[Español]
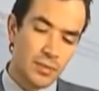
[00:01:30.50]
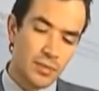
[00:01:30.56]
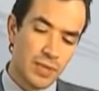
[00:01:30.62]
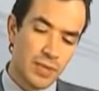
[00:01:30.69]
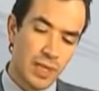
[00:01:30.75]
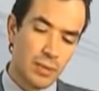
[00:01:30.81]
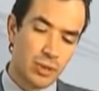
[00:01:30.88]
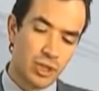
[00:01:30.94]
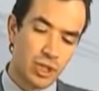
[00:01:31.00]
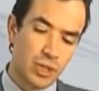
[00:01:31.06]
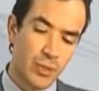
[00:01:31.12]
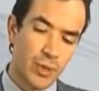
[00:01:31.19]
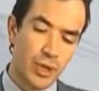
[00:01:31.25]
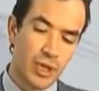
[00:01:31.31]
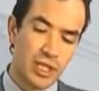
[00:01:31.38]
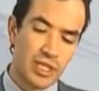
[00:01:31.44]
Tenemos las
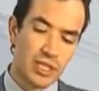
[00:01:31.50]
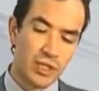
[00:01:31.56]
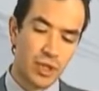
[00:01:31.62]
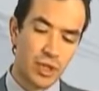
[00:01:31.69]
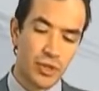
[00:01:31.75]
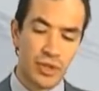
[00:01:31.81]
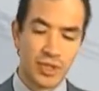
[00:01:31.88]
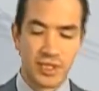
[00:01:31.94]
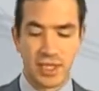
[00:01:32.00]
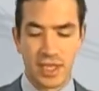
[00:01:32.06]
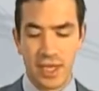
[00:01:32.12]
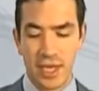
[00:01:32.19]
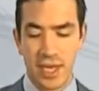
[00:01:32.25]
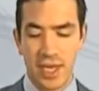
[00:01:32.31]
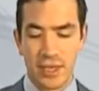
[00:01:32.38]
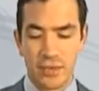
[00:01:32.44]
opciones entonces de
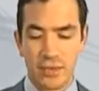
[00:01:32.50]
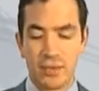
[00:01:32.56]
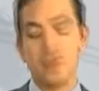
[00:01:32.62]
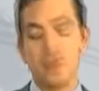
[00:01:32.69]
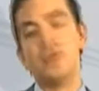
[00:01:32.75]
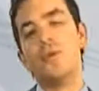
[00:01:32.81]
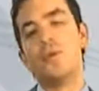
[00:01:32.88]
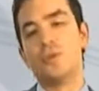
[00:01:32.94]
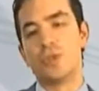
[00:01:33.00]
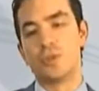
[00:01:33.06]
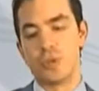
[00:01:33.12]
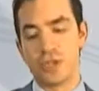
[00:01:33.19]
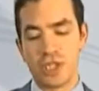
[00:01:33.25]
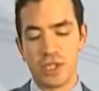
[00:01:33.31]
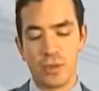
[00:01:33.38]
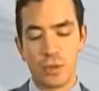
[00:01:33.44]
agregar un
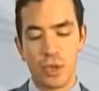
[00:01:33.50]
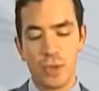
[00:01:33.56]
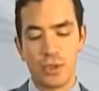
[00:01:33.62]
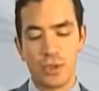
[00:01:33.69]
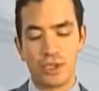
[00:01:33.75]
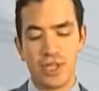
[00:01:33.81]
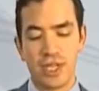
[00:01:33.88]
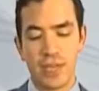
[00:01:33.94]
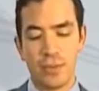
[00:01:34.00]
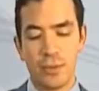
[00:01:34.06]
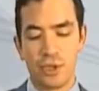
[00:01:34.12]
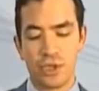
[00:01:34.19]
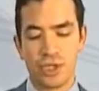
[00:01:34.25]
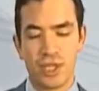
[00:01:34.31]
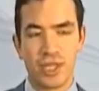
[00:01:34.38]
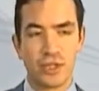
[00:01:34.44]
dispositivo nuevo, sería
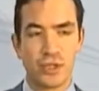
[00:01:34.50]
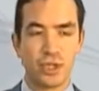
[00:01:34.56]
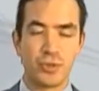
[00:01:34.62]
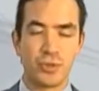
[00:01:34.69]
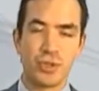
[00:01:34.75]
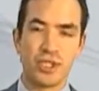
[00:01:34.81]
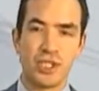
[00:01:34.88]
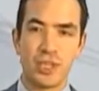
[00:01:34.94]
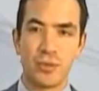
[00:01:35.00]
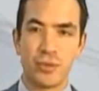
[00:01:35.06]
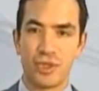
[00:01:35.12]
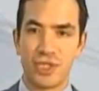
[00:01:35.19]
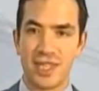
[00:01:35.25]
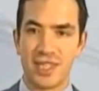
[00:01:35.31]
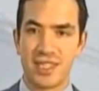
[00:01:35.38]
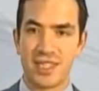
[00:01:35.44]
mostrar todos los dispositivos
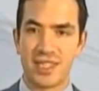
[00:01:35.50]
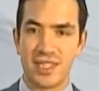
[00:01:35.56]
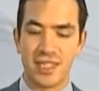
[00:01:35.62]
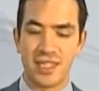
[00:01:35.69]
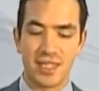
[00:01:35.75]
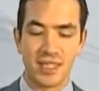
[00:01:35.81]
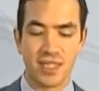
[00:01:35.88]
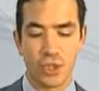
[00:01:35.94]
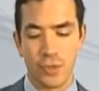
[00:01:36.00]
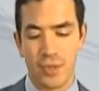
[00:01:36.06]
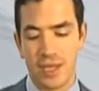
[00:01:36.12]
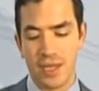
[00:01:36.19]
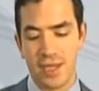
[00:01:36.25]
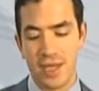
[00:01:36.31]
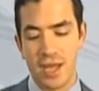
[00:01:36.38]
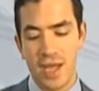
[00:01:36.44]
ya existentes o
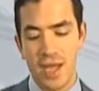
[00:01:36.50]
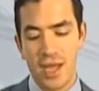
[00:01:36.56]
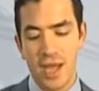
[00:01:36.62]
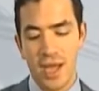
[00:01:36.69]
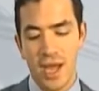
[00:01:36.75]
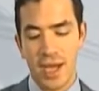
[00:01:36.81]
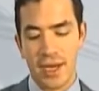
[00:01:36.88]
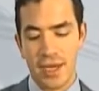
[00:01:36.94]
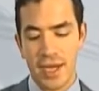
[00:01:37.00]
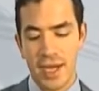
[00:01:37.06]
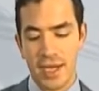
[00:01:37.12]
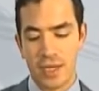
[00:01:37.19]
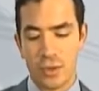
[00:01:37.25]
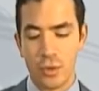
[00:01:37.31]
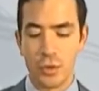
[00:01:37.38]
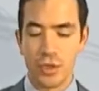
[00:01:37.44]
bien
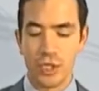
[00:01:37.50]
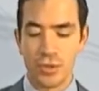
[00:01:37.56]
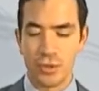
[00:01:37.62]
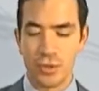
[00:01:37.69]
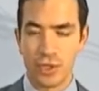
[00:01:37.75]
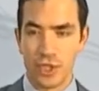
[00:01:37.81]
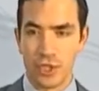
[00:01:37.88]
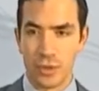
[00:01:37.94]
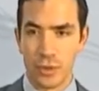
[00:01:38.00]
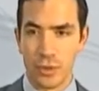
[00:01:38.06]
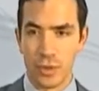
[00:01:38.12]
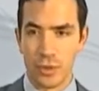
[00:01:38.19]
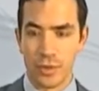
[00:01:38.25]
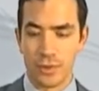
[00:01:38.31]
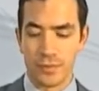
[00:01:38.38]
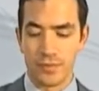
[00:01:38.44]
agregar un dispositivo
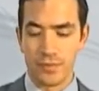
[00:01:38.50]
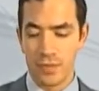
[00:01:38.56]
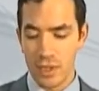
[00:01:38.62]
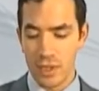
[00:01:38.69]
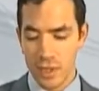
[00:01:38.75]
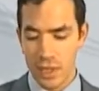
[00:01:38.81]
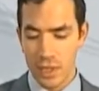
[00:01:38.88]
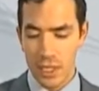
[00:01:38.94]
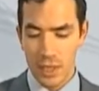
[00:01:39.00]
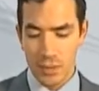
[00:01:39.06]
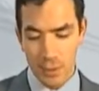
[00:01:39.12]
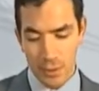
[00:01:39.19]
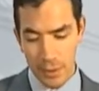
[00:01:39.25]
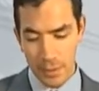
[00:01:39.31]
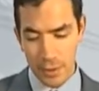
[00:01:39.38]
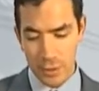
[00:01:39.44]
nuevo. Me
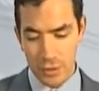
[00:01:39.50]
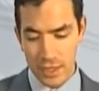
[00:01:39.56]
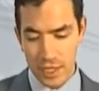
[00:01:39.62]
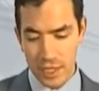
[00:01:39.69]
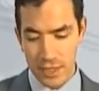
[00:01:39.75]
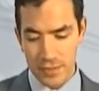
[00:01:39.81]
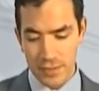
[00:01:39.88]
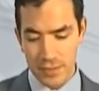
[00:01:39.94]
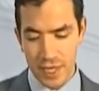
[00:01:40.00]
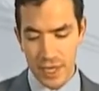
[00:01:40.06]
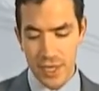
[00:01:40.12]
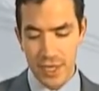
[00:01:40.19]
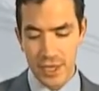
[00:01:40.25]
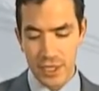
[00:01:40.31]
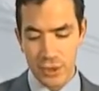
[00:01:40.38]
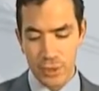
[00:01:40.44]
va a preguntar, ¿qué
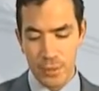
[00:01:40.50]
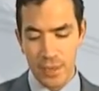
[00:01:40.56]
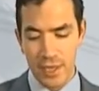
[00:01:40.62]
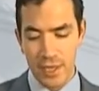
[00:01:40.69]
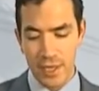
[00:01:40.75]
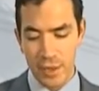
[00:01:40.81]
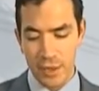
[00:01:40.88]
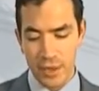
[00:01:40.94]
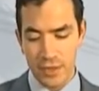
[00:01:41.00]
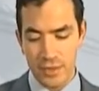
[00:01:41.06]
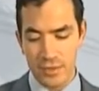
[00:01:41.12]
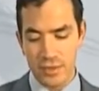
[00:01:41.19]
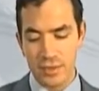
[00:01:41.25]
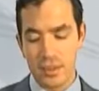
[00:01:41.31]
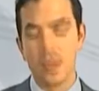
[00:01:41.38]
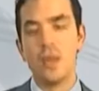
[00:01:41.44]
quieres, un PLC
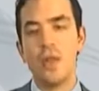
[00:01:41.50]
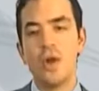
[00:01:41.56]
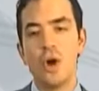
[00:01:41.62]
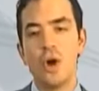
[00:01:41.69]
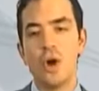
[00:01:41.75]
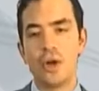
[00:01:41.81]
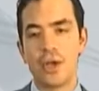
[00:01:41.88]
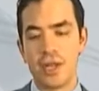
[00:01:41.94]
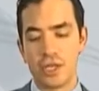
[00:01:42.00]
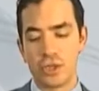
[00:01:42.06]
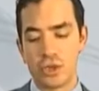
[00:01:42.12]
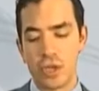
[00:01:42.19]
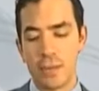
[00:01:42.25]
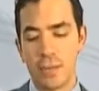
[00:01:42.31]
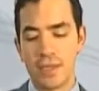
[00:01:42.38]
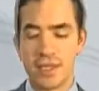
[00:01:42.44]
o quieres
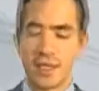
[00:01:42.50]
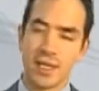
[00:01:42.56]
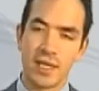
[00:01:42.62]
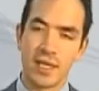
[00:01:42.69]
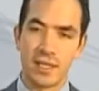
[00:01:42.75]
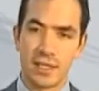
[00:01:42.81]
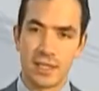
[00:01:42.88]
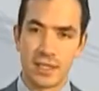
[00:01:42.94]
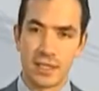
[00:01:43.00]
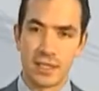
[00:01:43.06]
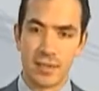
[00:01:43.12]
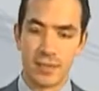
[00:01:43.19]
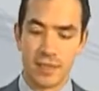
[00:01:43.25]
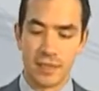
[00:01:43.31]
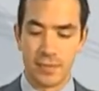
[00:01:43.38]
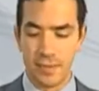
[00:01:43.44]
una pantalla de
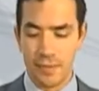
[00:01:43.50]
HMI?